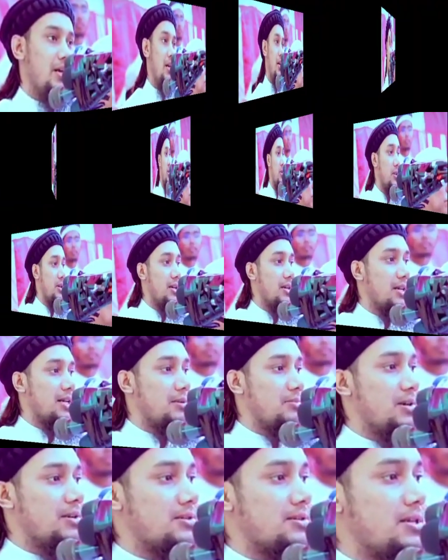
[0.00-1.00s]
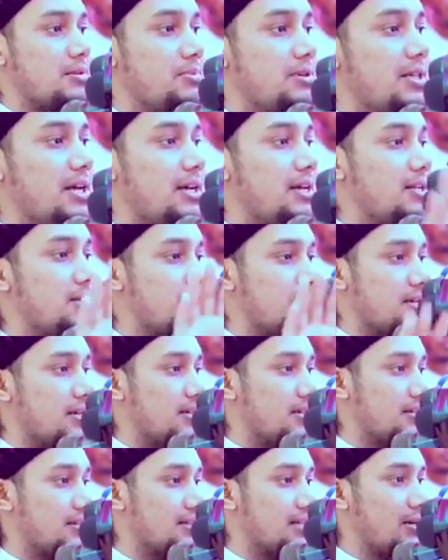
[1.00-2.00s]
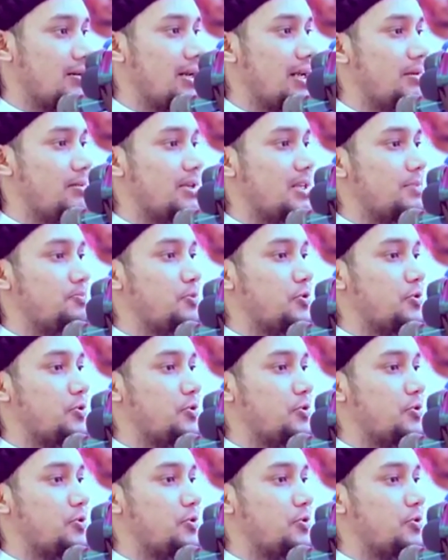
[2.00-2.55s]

জীবন থেকে নামাজটা বিদায় নিচ্ছে তাহলে আমাদের